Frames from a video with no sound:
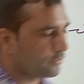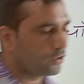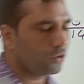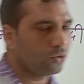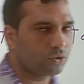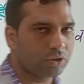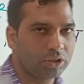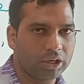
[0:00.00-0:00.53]
ऐसी
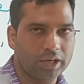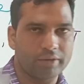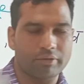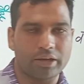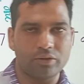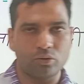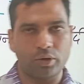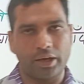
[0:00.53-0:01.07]
होती है
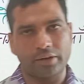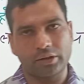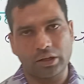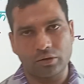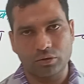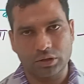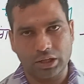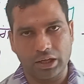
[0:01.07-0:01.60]
वायु ऐसा
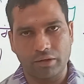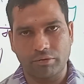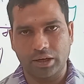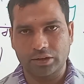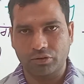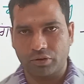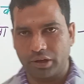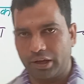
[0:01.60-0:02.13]
होता है
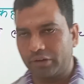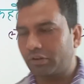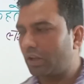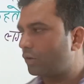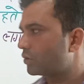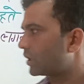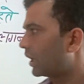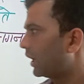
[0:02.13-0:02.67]
वातावरण
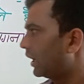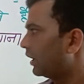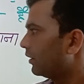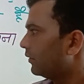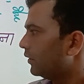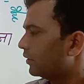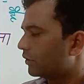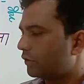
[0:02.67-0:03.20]
ऐसा होता है
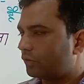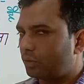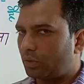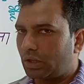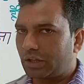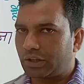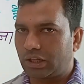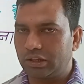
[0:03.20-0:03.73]
कि
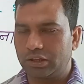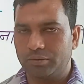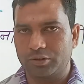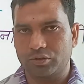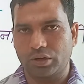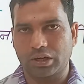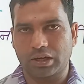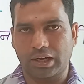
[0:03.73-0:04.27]
सोना चांदी
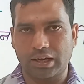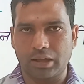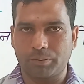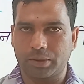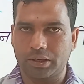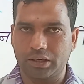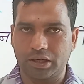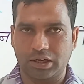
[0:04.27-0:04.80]
भी जो है काला
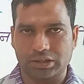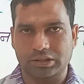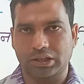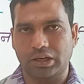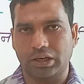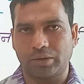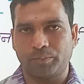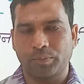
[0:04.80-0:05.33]
पड़ने
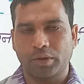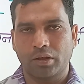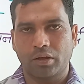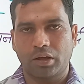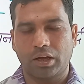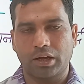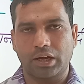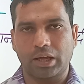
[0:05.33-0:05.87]
लगता है
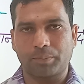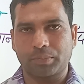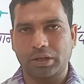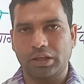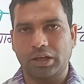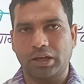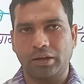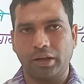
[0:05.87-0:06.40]
अगर
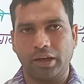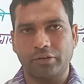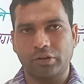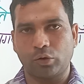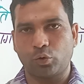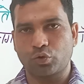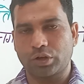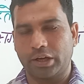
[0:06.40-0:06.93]
आपके यहाँ
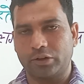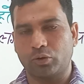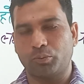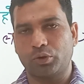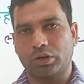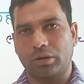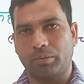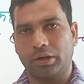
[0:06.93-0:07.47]
ऐसा कुछ है तो
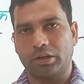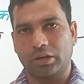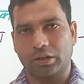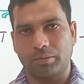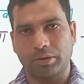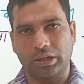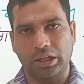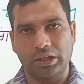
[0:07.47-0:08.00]
मुझे कमेंट
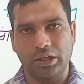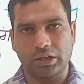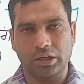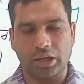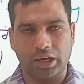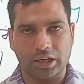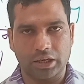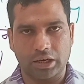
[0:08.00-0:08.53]
करके बताइए
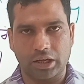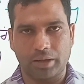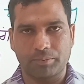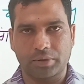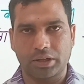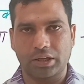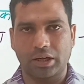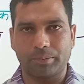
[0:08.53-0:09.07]
कि अगर
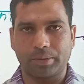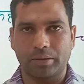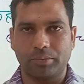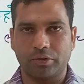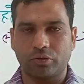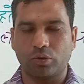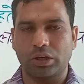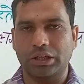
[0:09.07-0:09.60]
आपके यहाँ पर
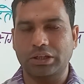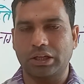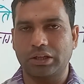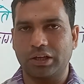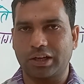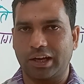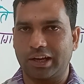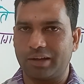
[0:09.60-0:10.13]
भी सोना
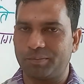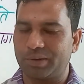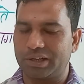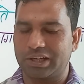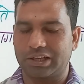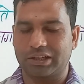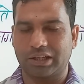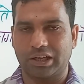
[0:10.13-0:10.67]
चांदी काला
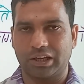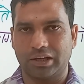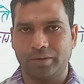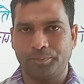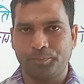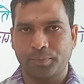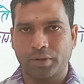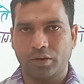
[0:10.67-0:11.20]
पड़ जाता है
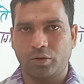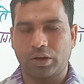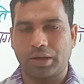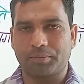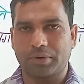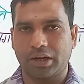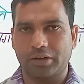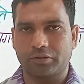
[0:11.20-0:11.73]
और
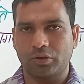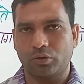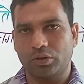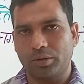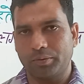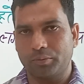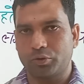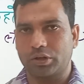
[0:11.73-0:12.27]
आप कहाँ से हो
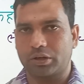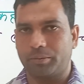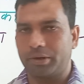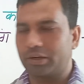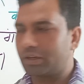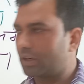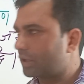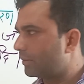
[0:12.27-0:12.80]
ये भी मुझे
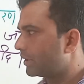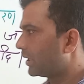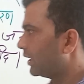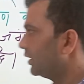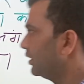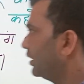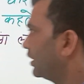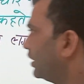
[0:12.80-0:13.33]
कमेंट करके
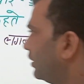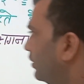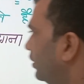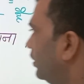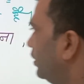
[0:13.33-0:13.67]
बता दीजिएगा